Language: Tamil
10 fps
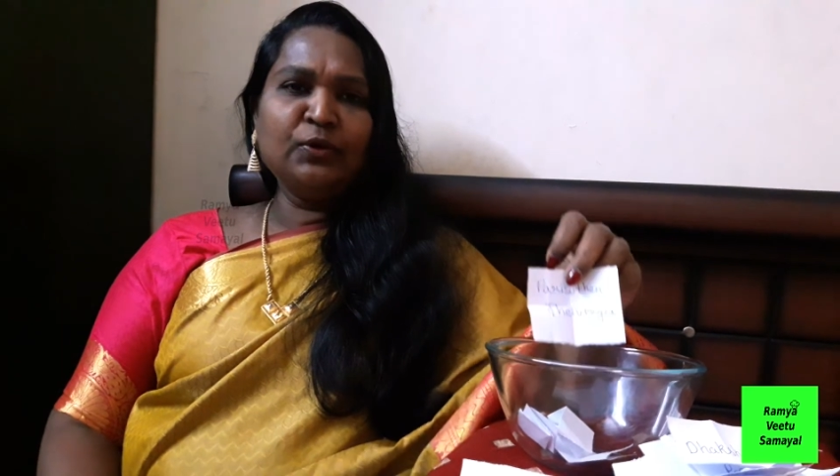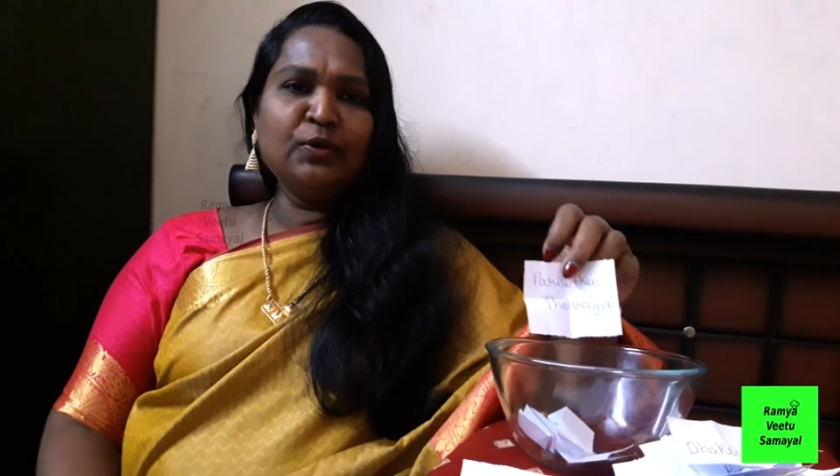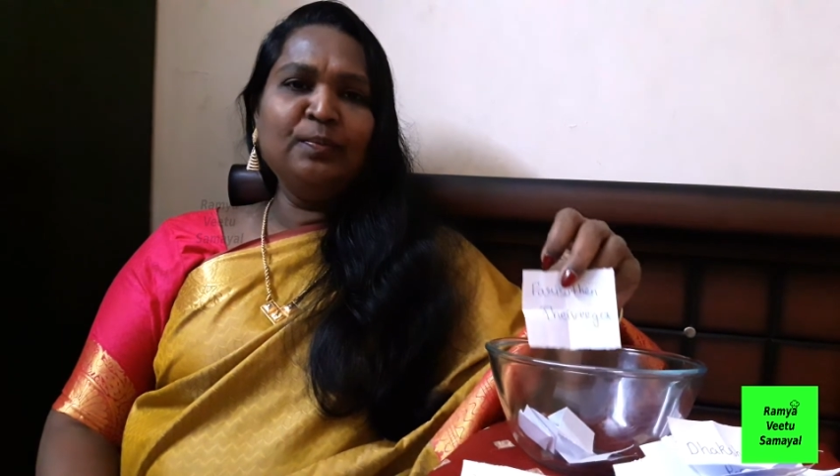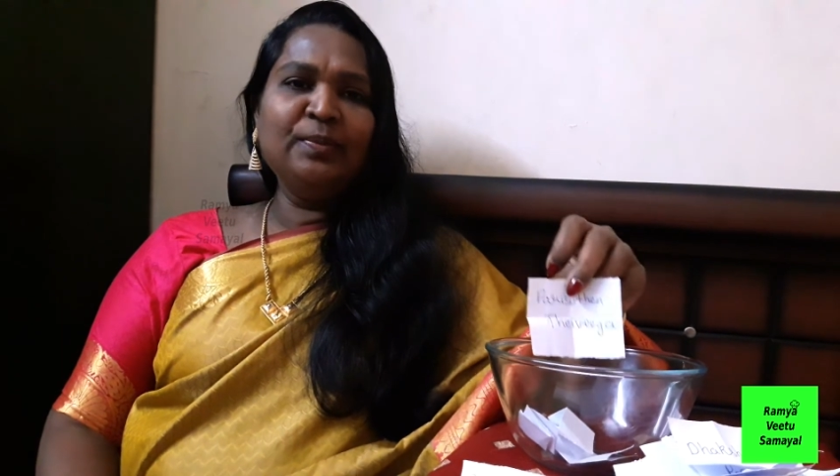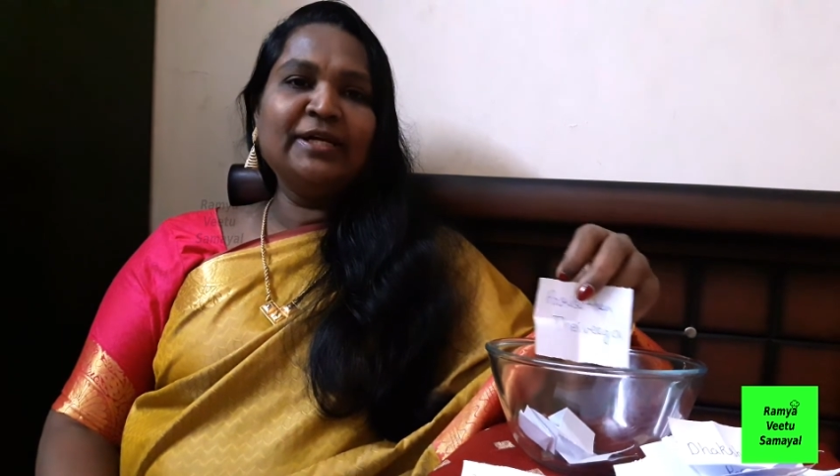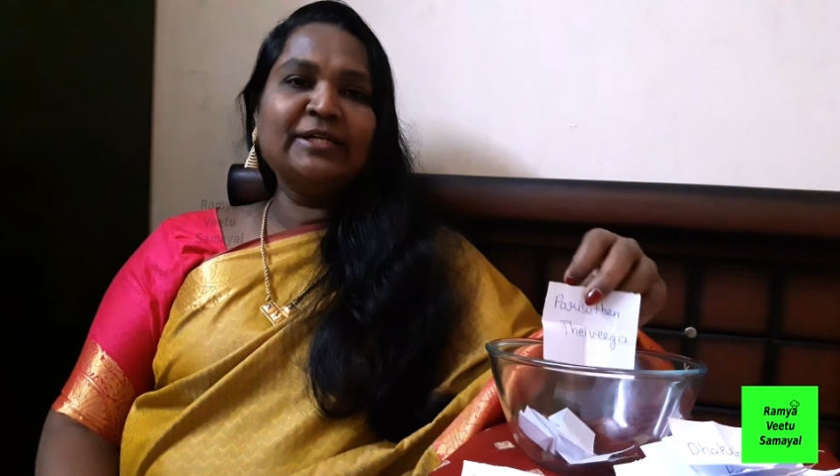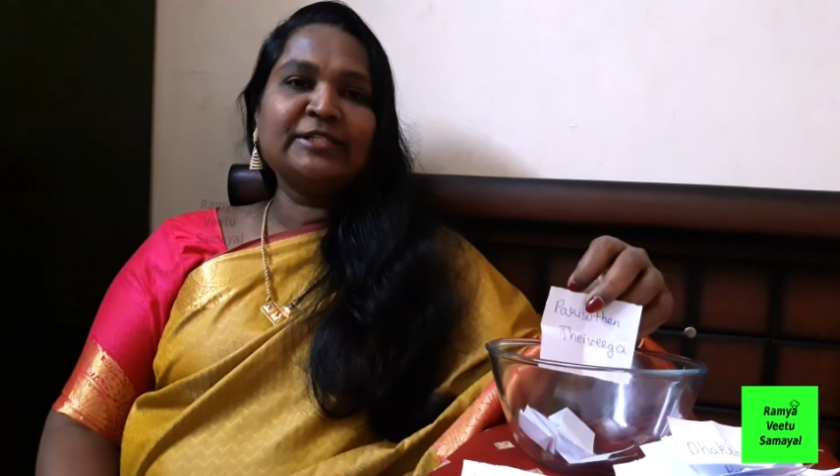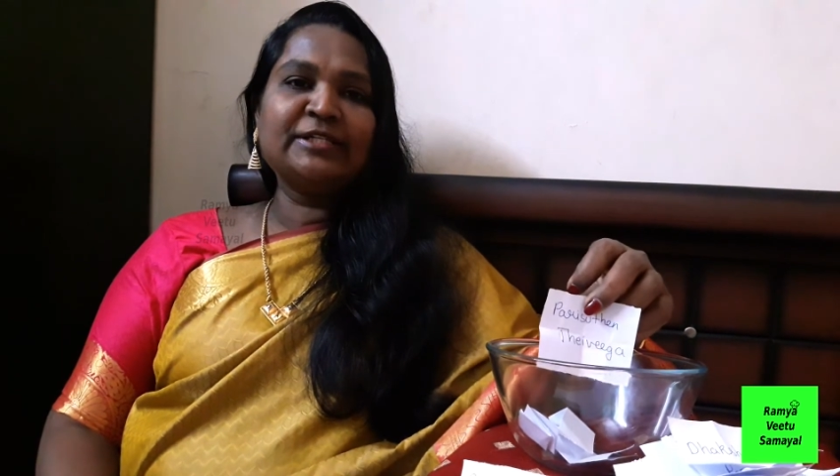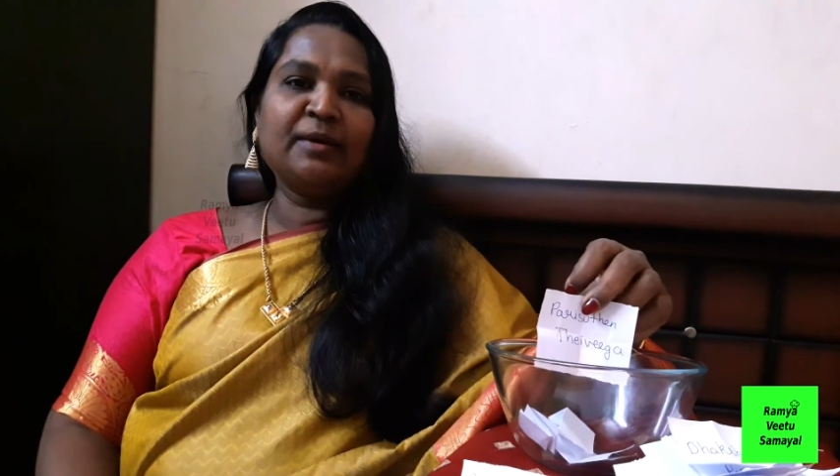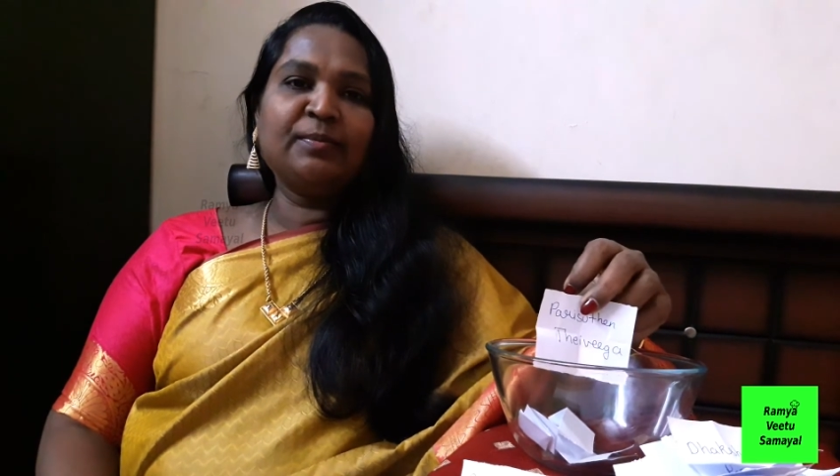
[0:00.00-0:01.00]
ரொம்ப
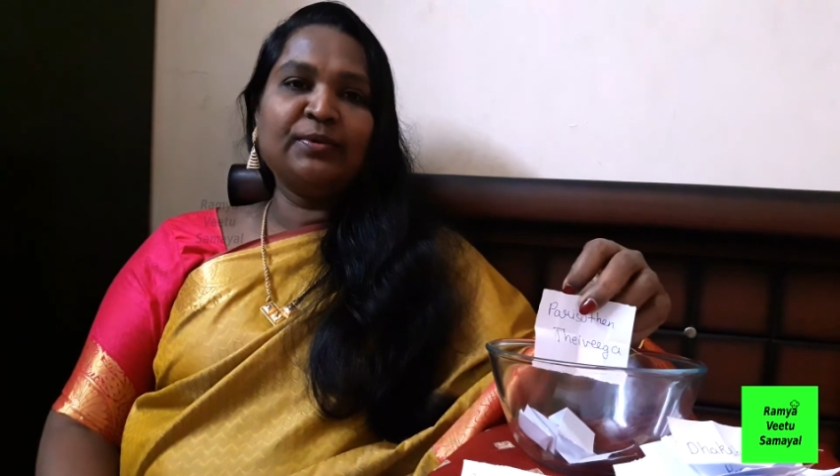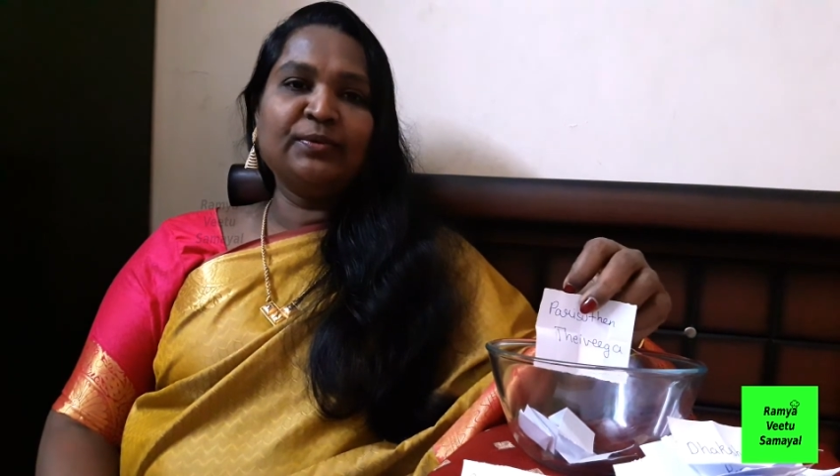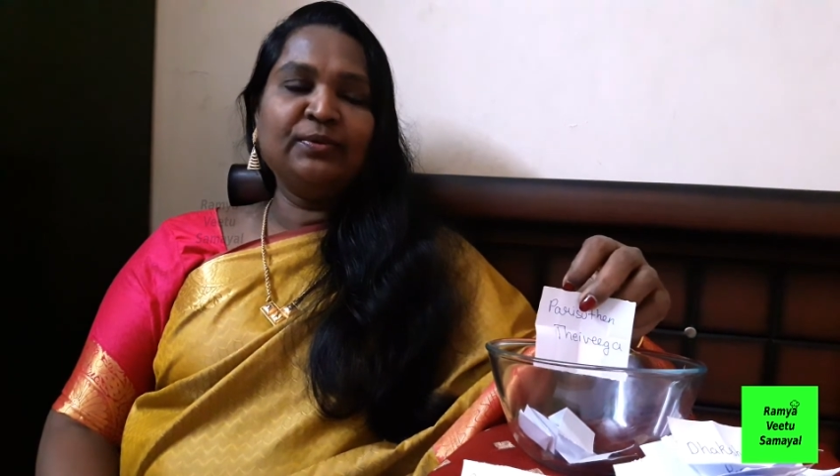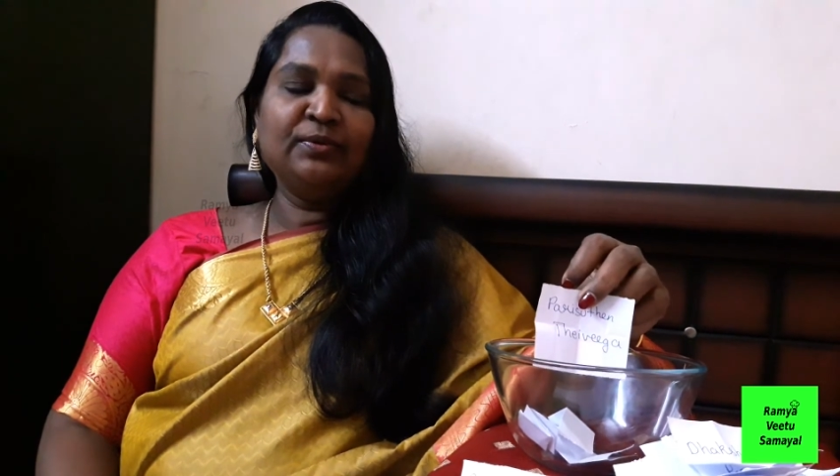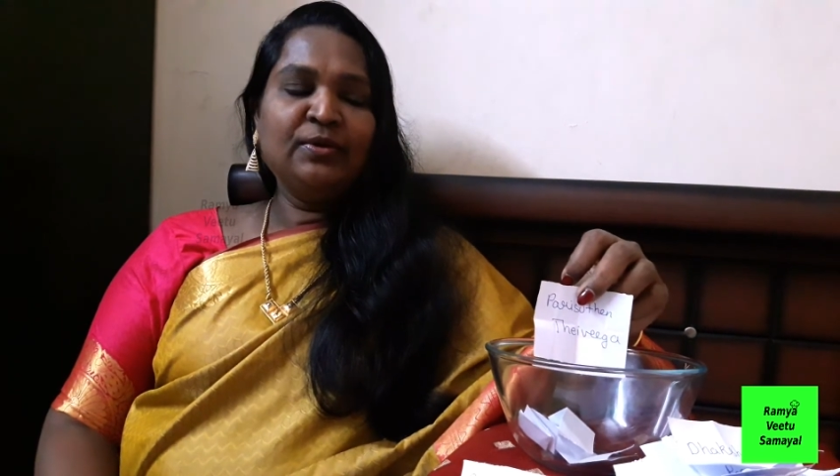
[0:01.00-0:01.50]
இன்ட்ரெஸ்டிங்காக போகணும்